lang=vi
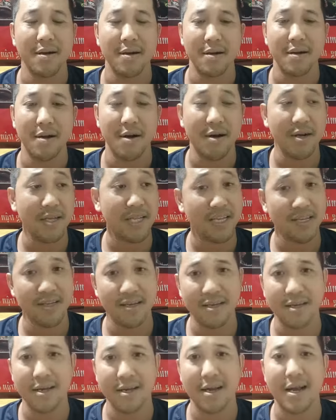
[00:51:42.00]
đó. Thì
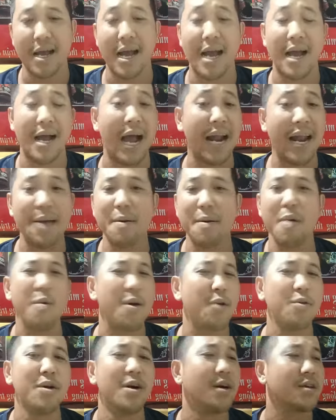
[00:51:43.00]
anh em không
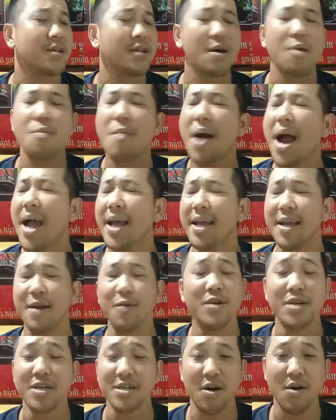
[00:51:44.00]
hiểu được thì không ai
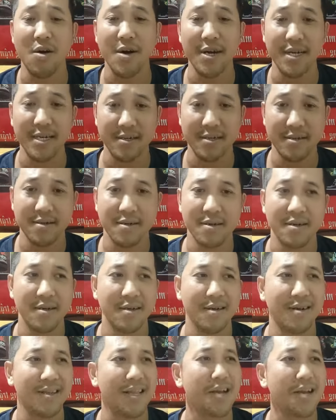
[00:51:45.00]
hiểu được nó hết,
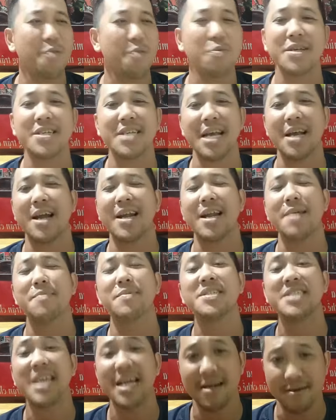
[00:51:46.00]
người ta không chia sẻ anh em
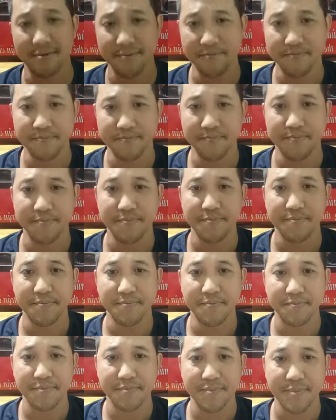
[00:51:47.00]
chính xác được
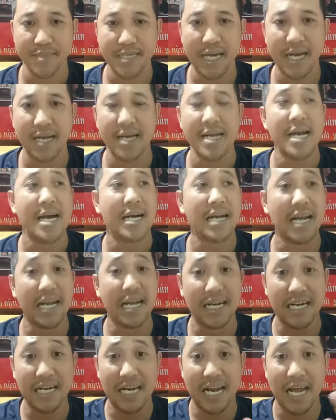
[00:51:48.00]
nha. Nên
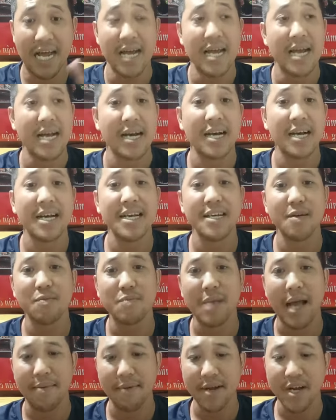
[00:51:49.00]
đó là khi chúng
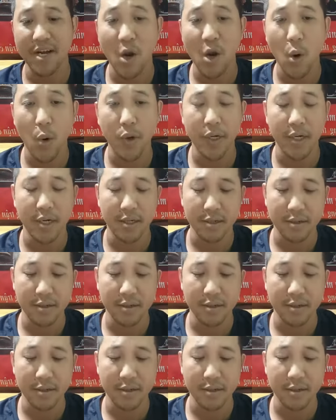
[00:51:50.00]
ta phải coi được